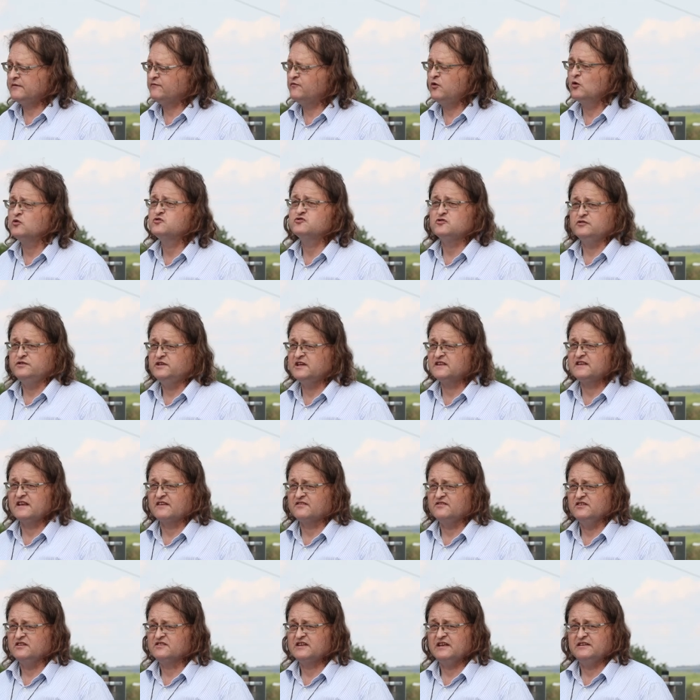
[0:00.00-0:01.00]
dann funktioniert
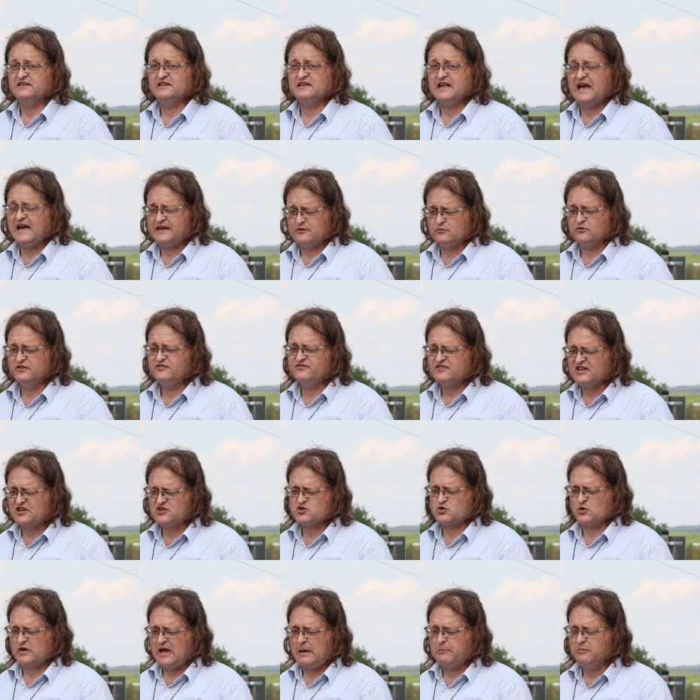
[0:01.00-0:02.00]
das nicht, denn die Leitung ist ja
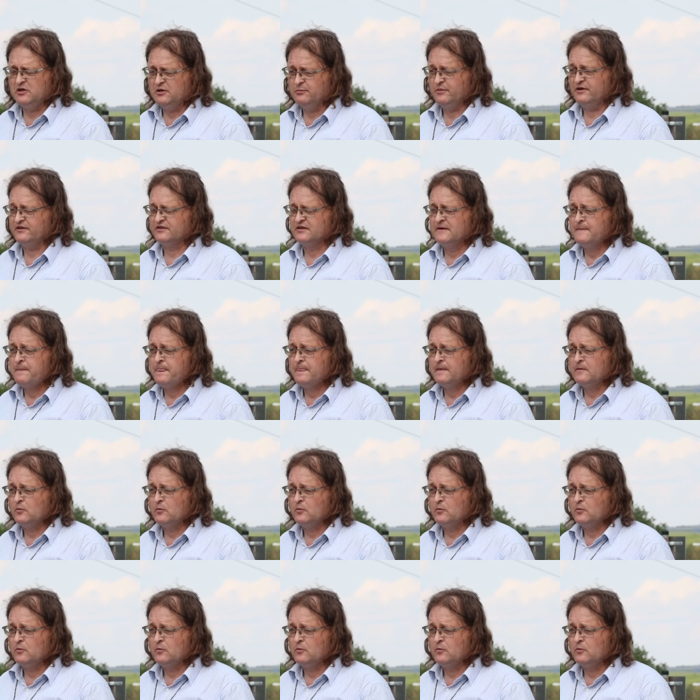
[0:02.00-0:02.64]
schon am Limit.